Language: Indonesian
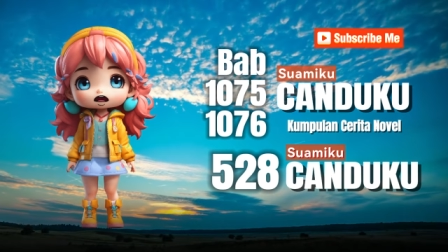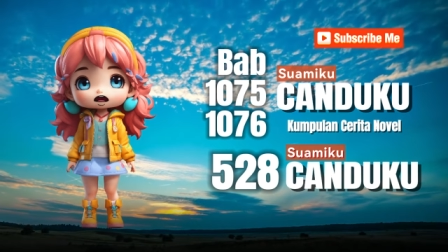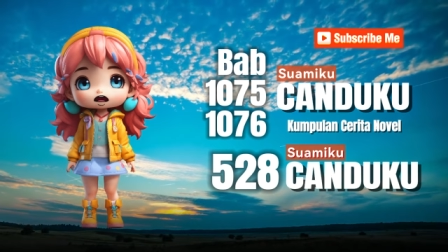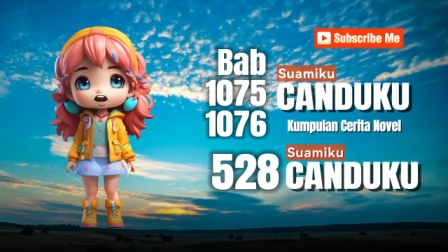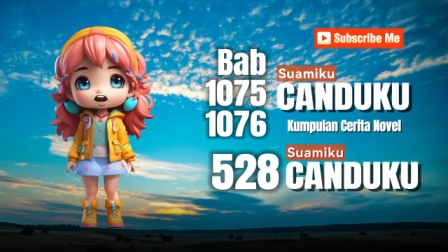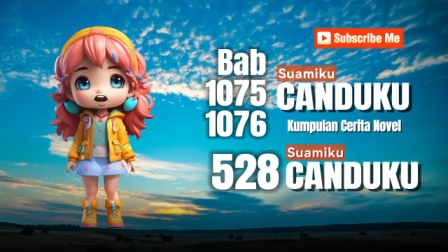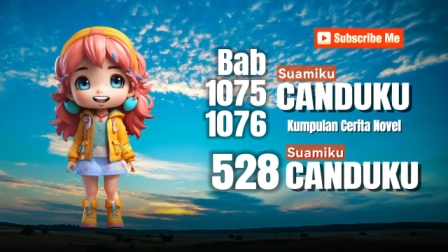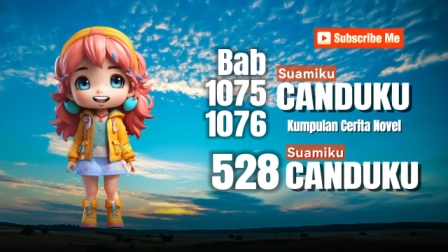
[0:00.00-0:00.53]

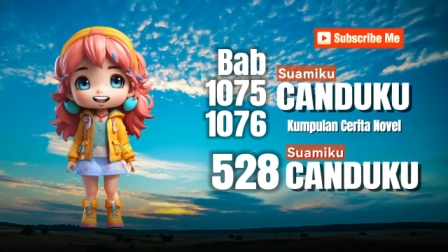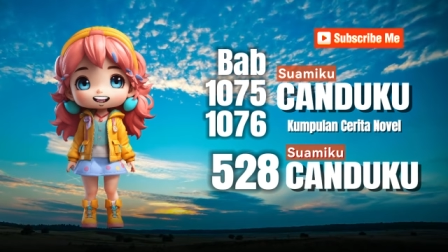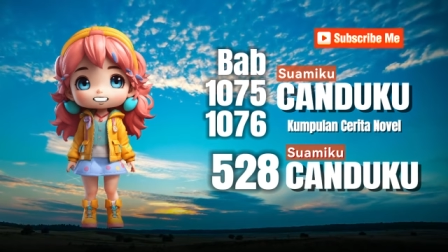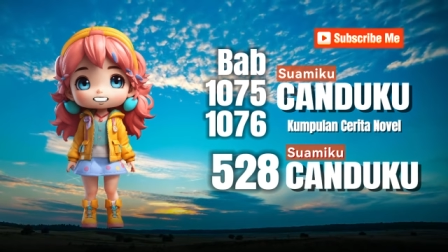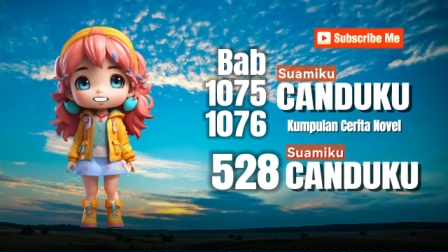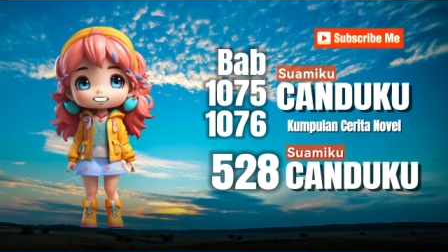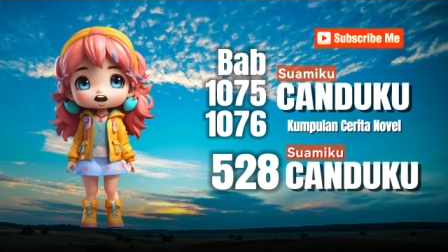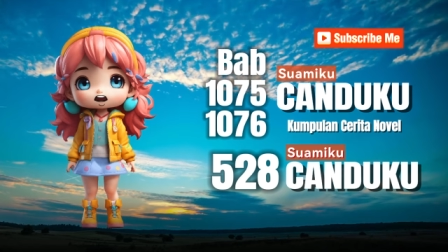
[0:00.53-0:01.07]
Kina
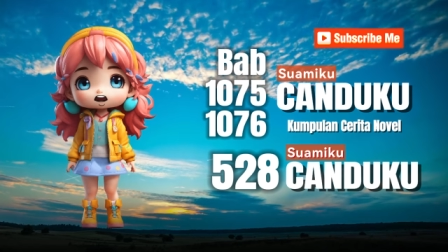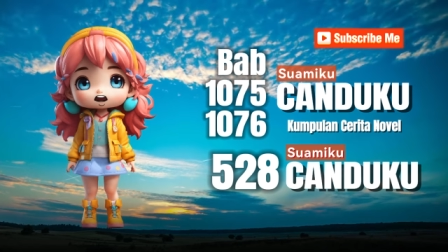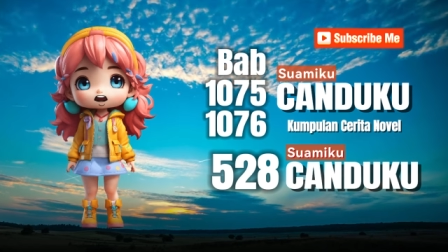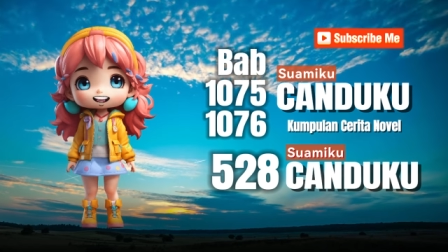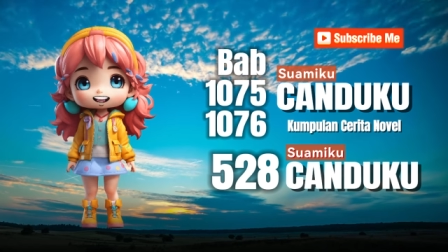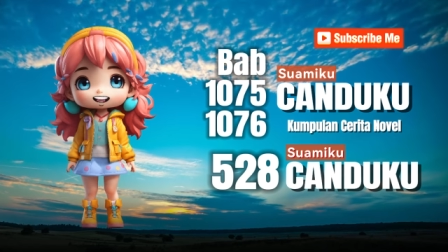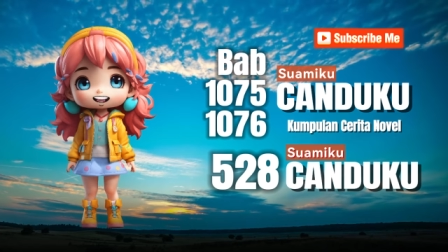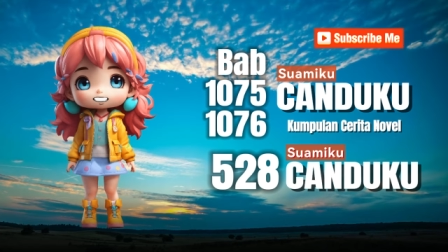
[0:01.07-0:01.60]
menaruh
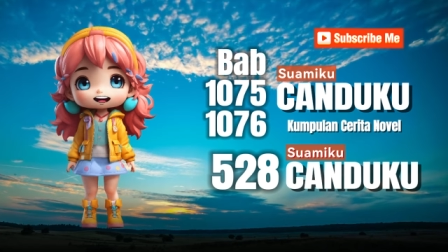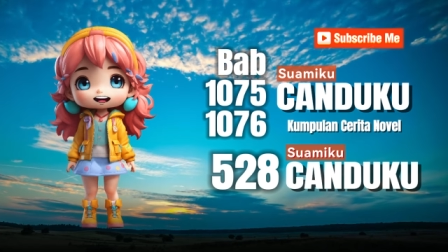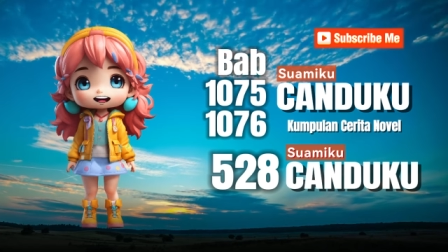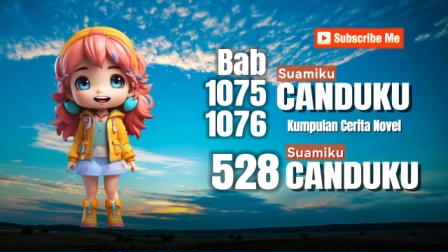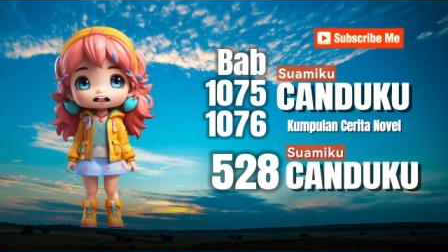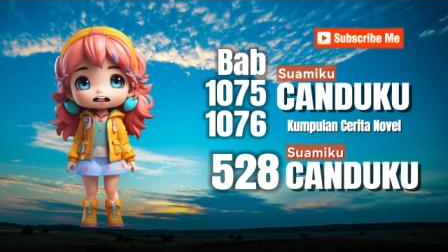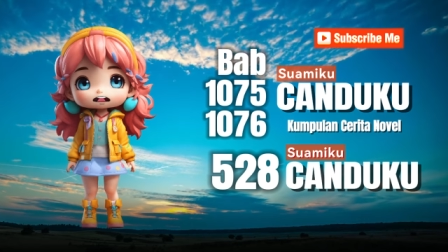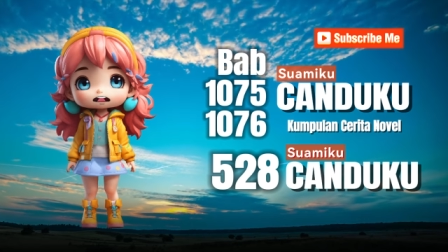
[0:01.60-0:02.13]
kembali
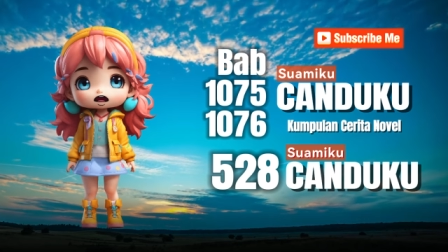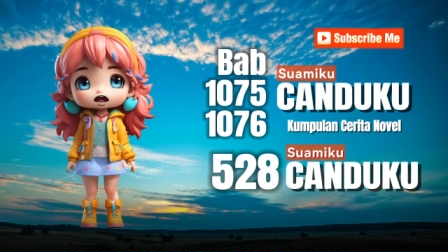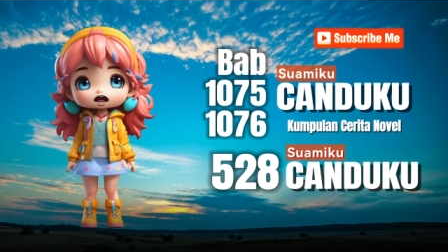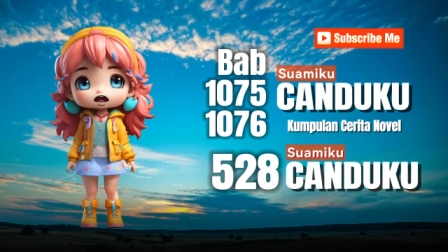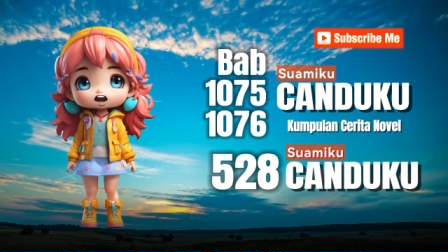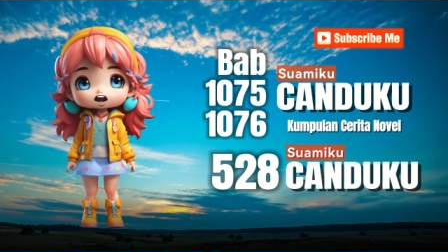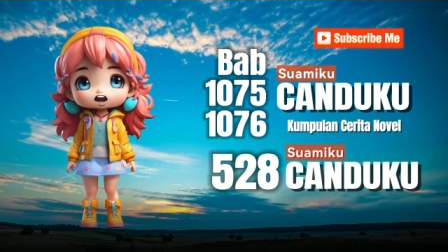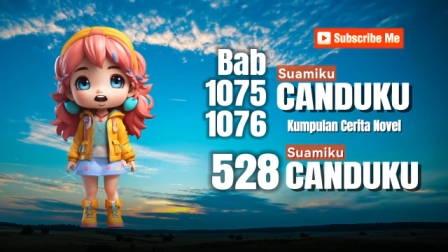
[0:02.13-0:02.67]
putrinya di
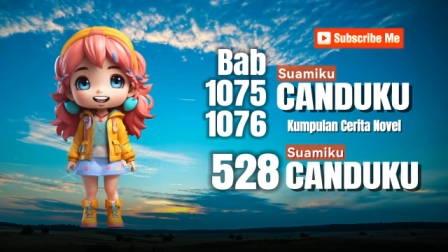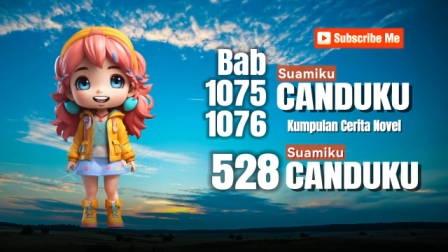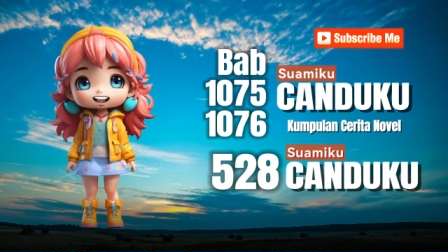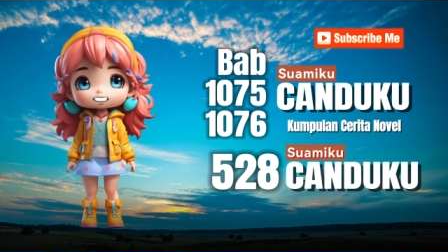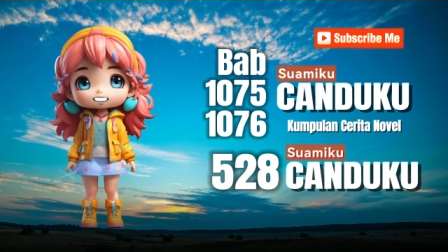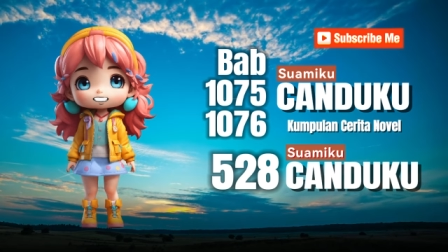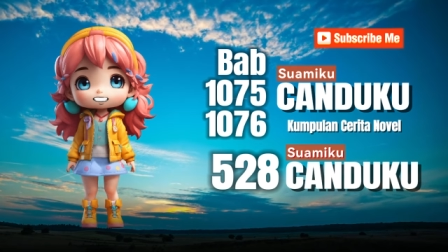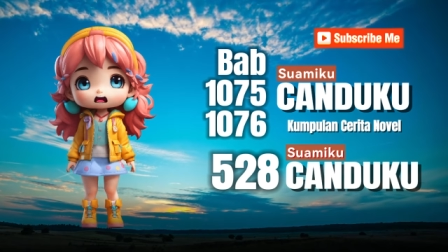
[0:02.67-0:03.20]
tempat tidur,
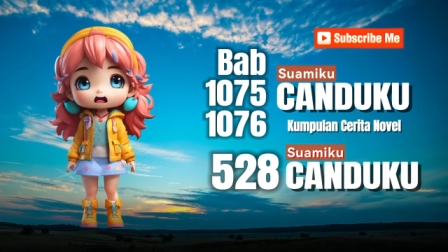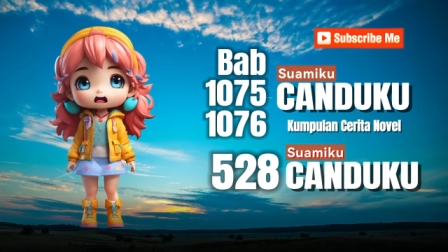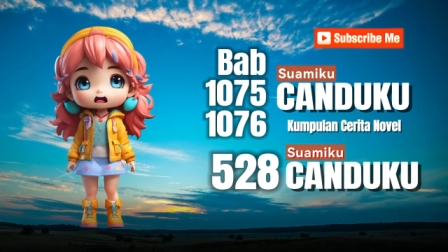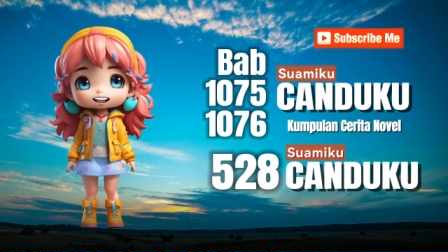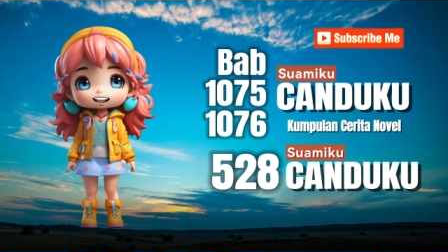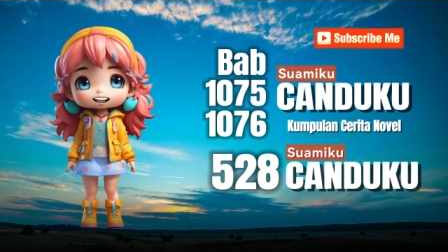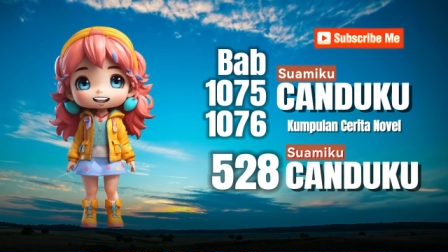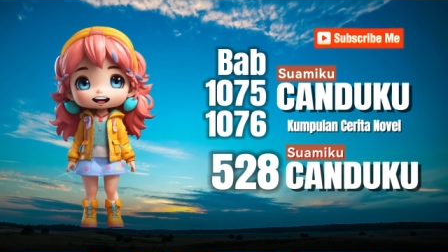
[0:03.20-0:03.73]

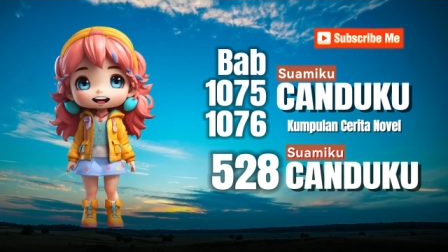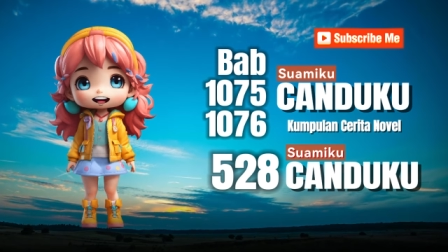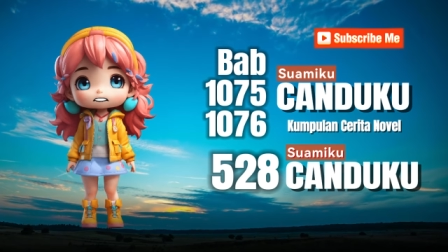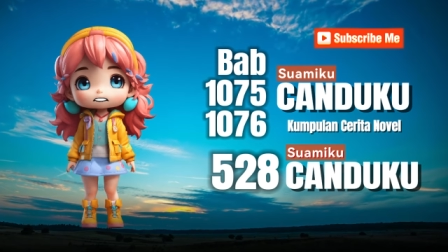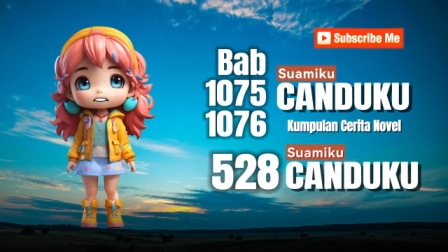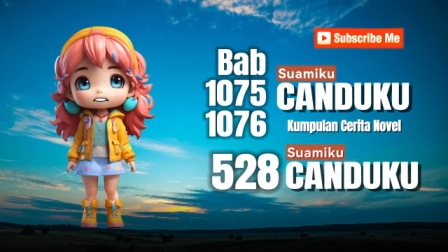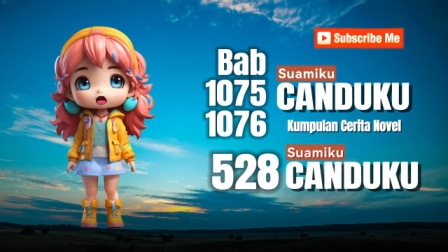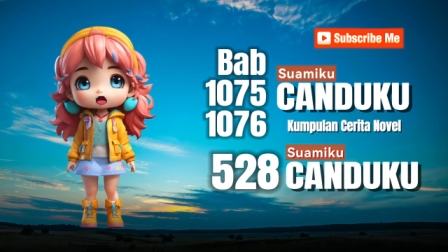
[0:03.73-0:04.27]
melepas
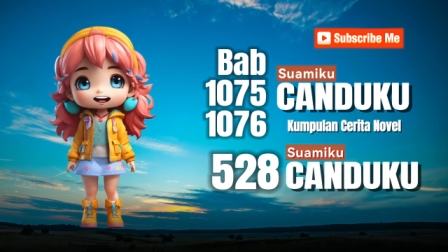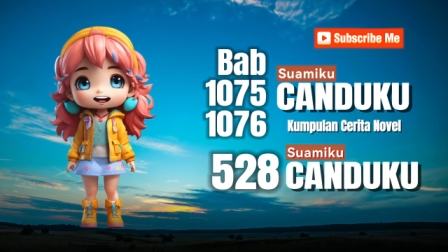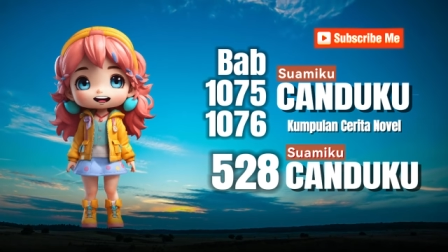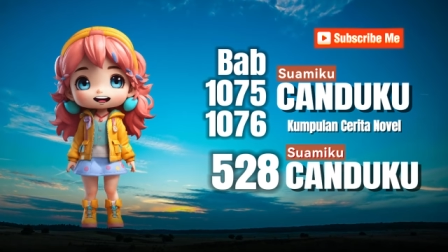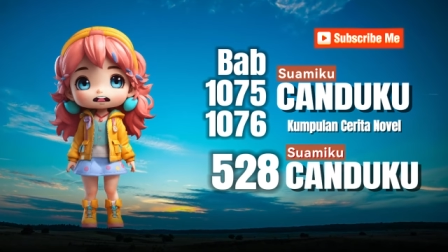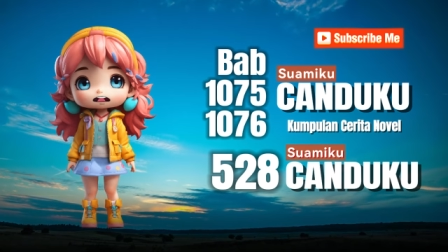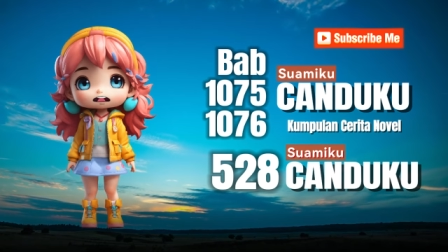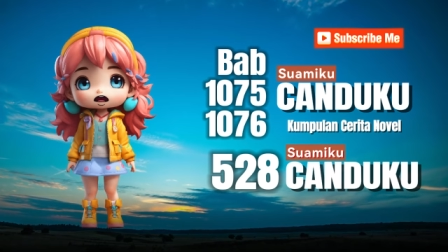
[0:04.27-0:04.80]
popoknya dan
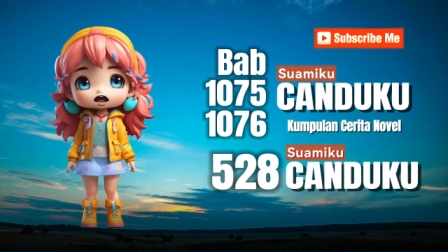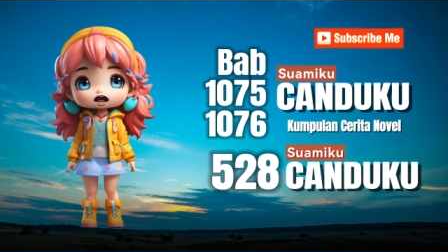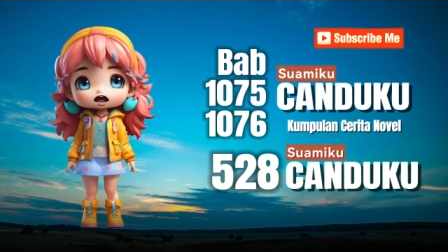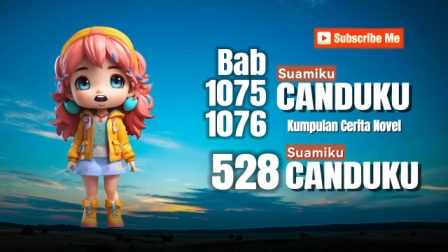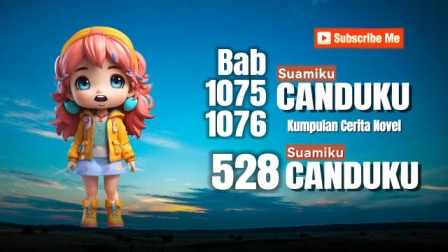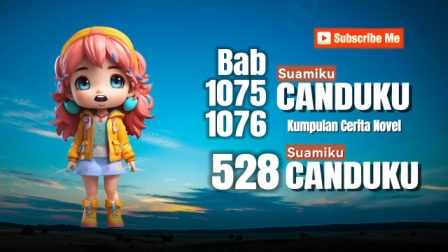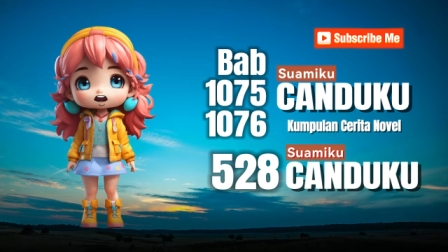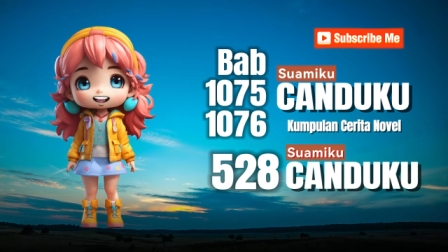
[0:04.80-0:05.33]
ganti
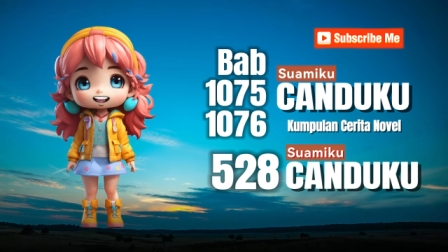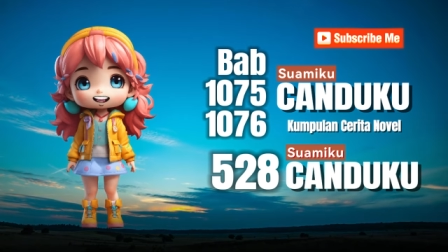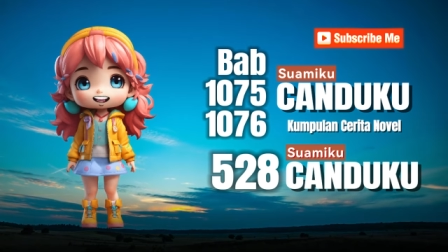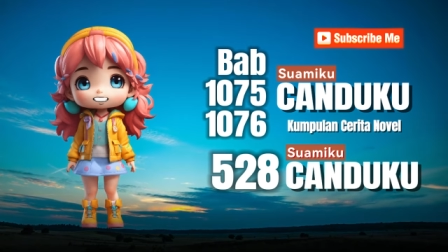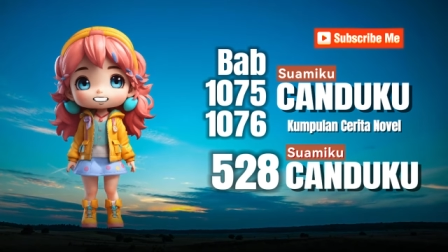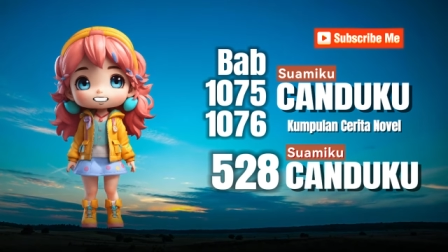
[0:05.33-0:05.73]
dengan yang